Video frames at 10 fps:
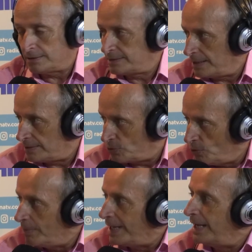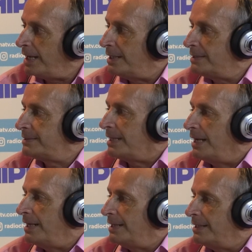eh, se suma a
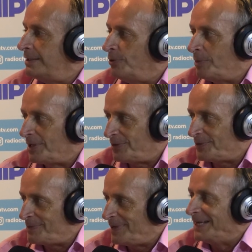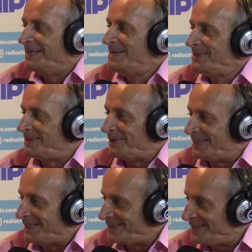esta iluminación de velas.
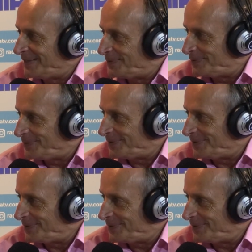Sebastián Tirado, buenos